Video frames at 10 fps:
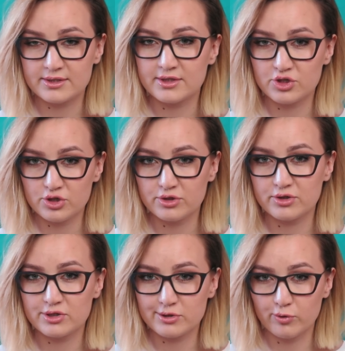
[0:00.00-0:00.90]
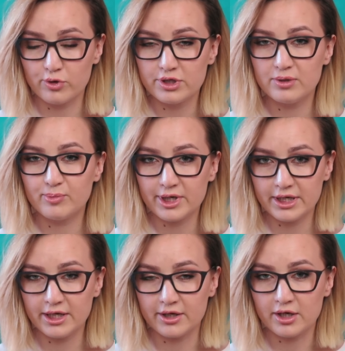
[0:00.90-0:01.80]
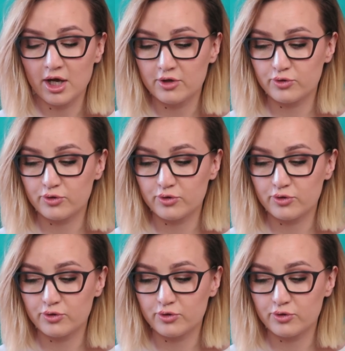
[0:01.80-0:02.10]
защитный слой и барьер.